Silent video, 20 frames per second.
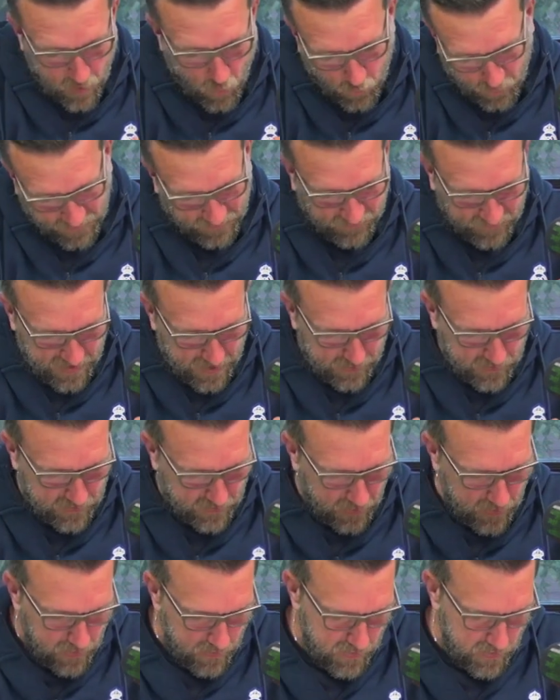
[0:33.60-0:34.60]
o
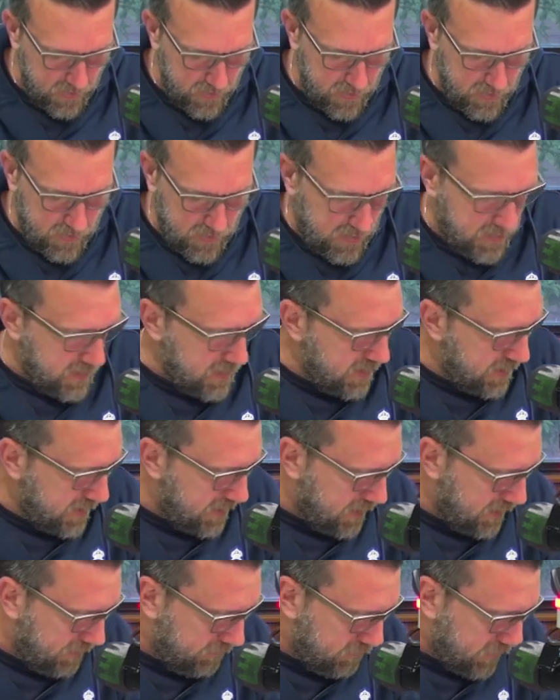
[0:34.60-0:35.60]
reciente.
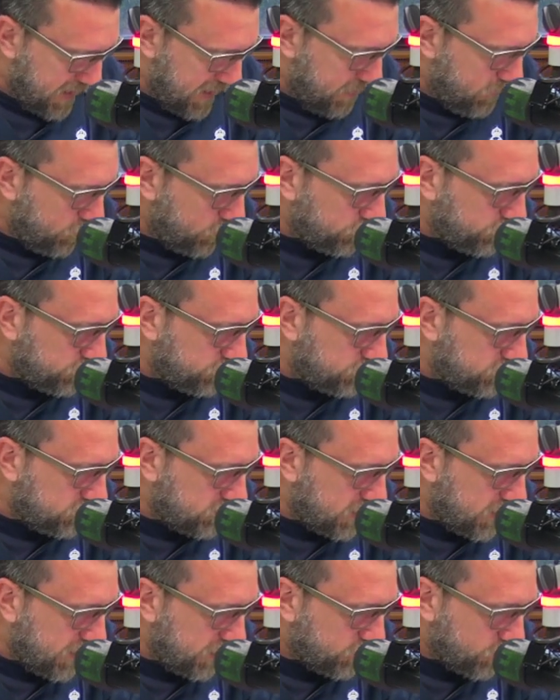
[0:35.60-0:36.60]
Eh,
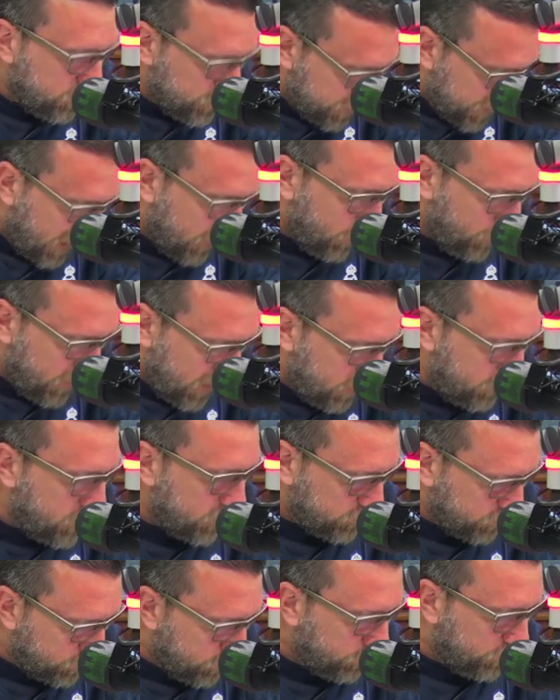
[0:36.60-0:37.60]
hemos escuchado un audio
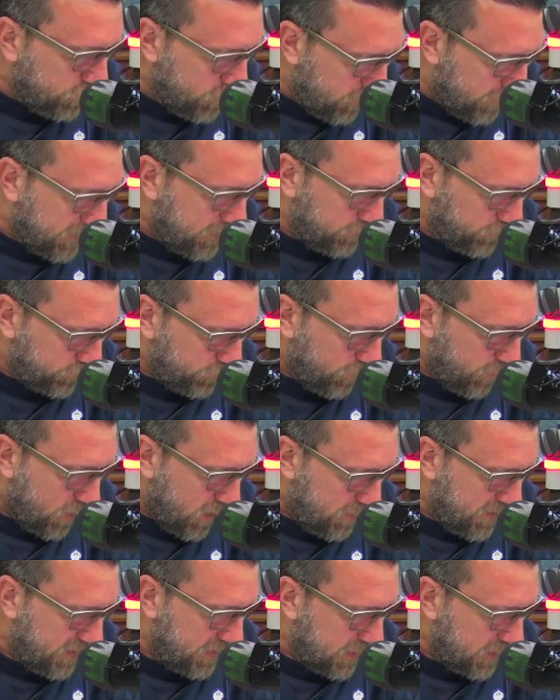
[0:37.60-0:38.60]
exclusivo para nuestro
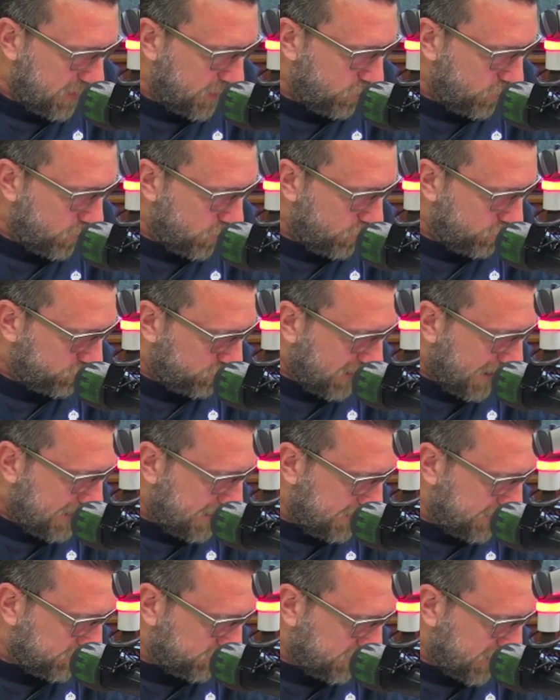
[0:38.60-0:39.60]
programa de Leudo
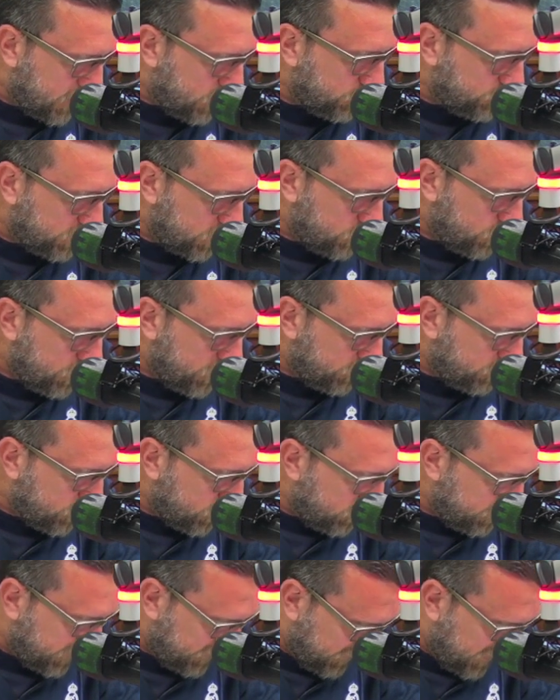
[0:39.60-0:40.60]
González de
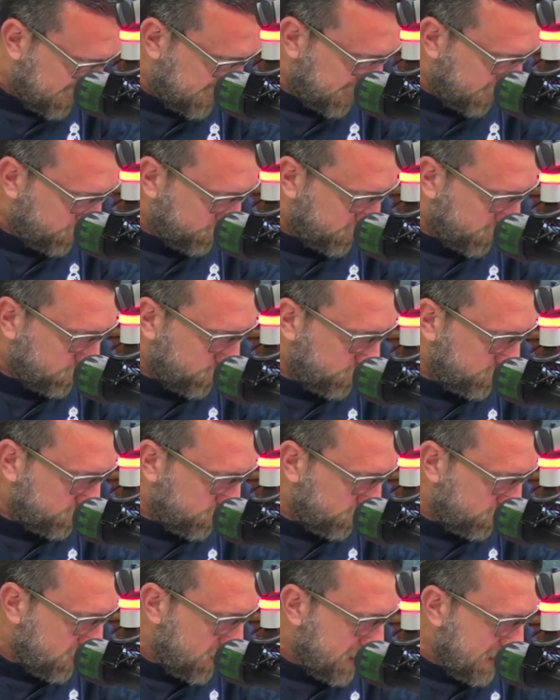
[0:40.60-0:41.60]
Conceturismo, presidente de
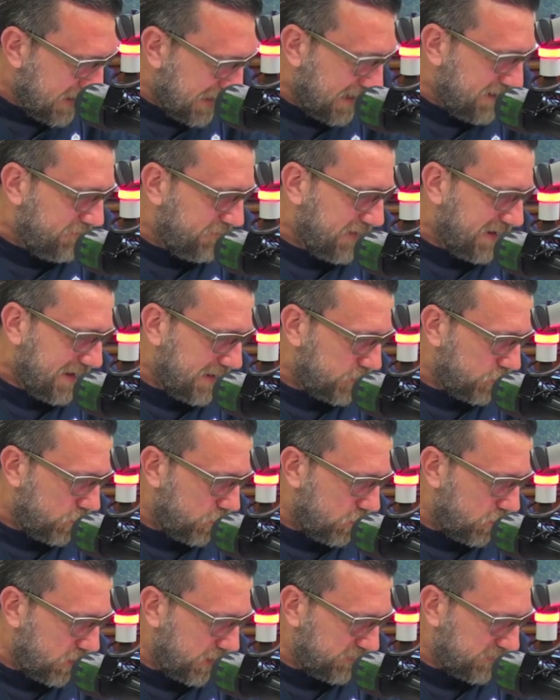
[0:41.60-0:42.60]
Conceturismo,
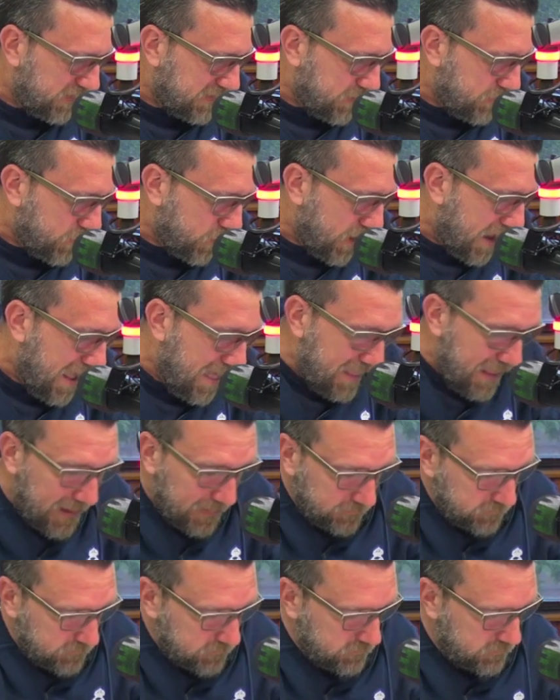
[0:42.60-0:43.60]
calificando esta
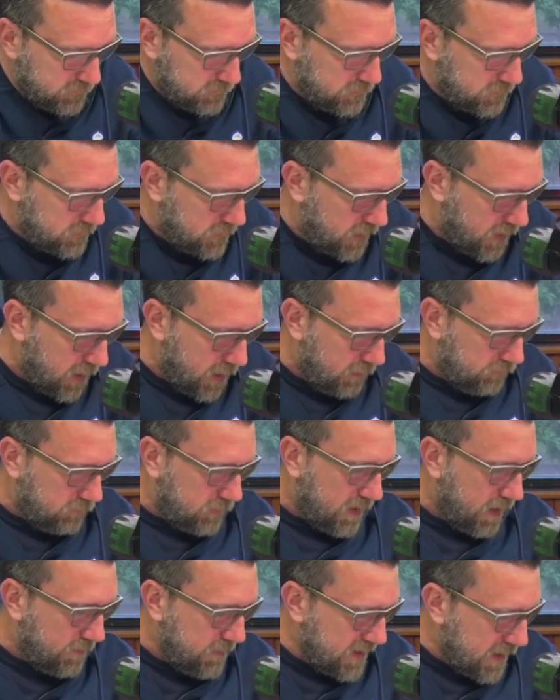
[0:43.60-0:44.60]
temporada que
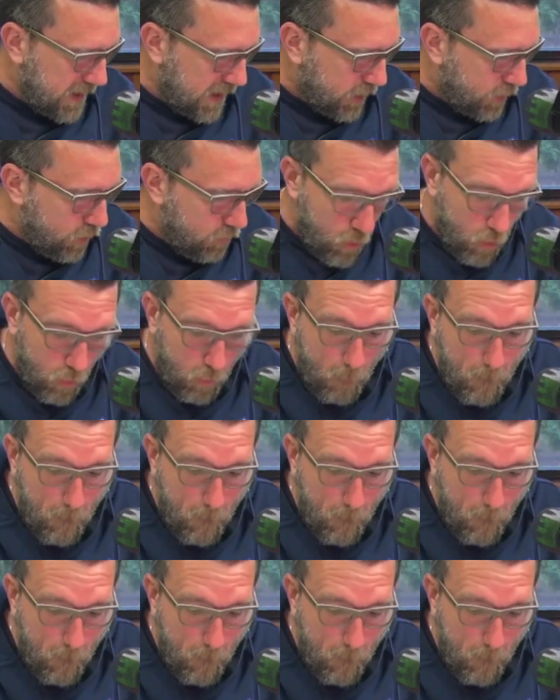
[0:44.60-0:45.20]
termina como